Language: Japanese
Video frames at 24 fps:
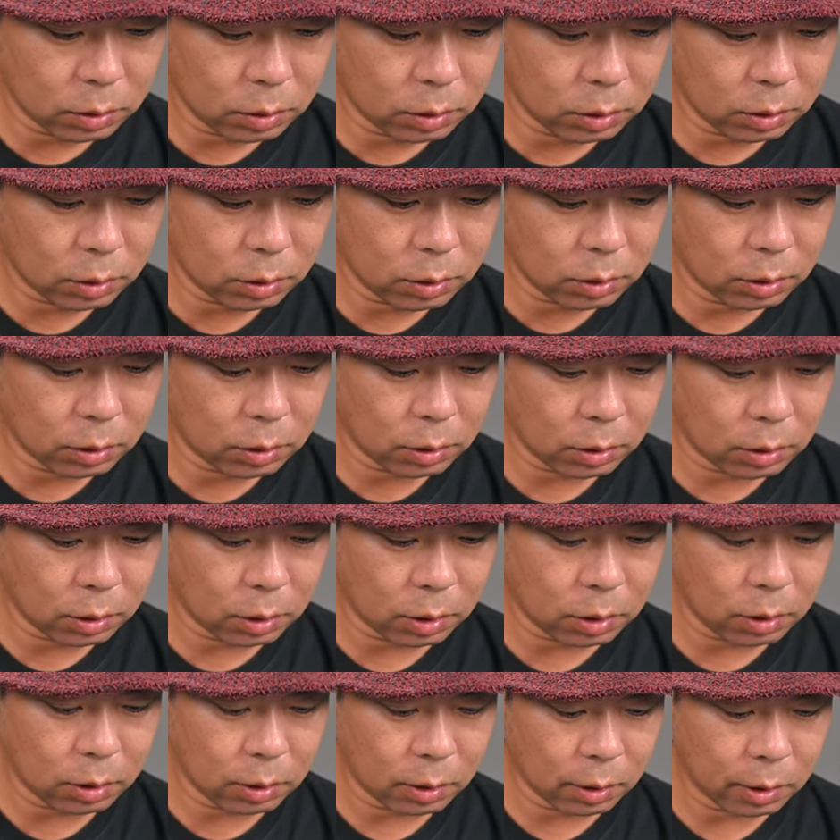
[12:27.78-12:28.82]
1時
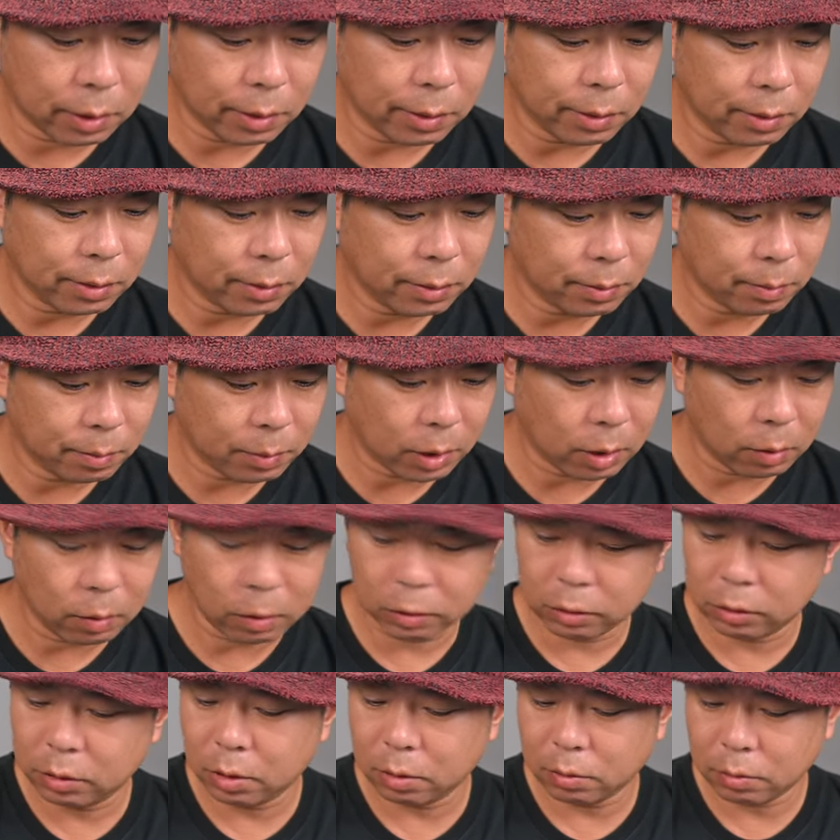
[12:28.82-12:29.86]
間半
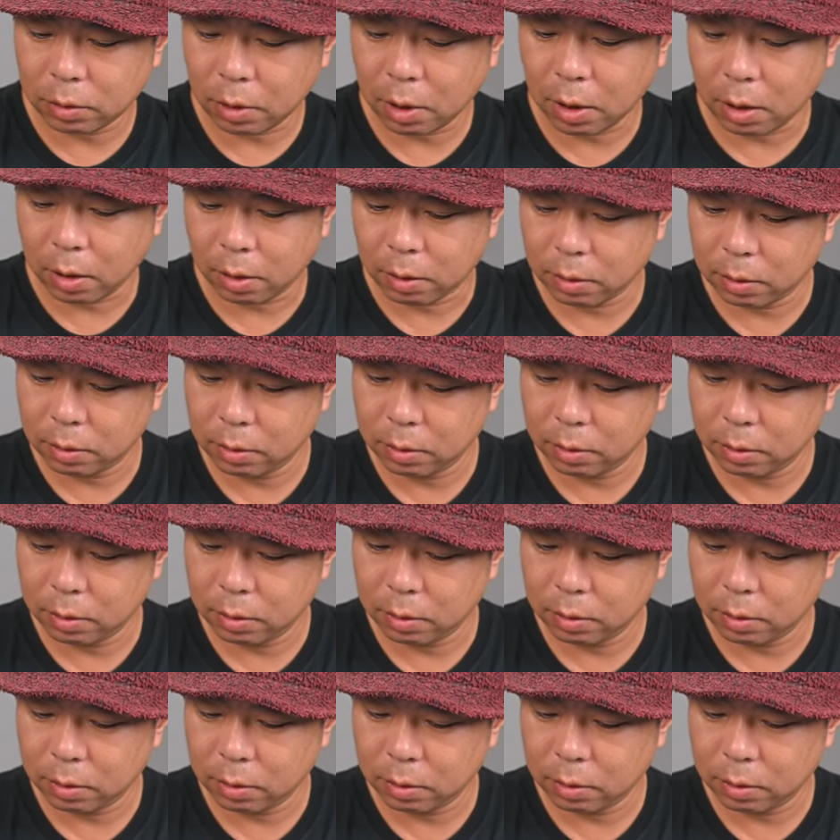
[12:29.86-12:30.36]
回ってるね。